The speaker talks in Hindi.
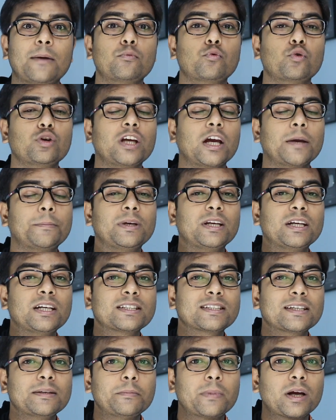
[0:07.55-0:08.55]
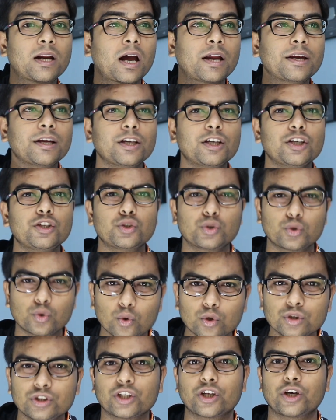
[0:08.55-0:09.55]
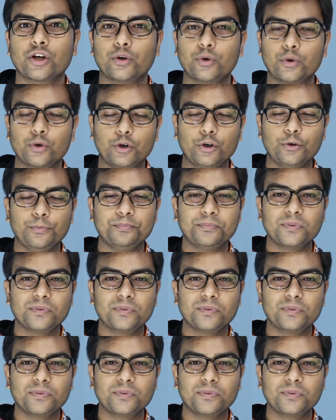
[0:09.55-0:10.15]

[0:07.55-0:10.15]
आप कोई एप्लीकेशन बनाने की सोच रहे हो